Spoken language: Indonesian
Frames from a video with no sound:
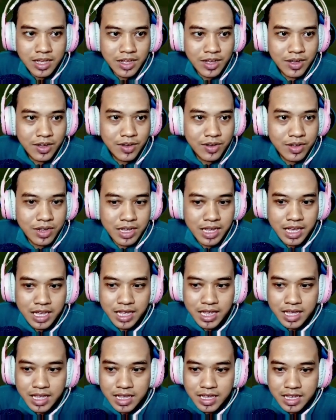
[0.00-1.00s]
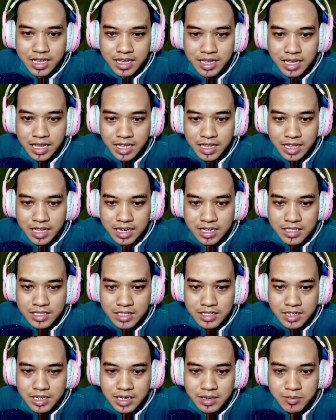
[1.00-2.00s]
Oke, kita
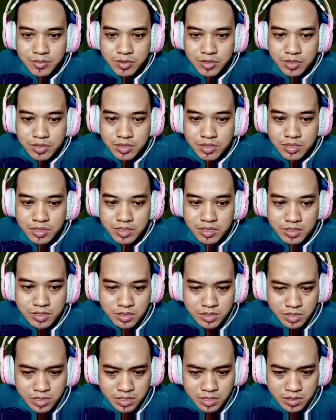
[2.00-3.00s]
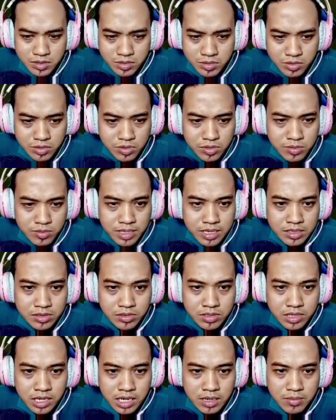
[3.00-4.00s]
disuruh disuruh masuk
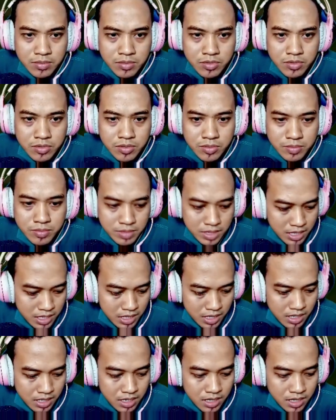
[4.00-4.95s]
dalam rumah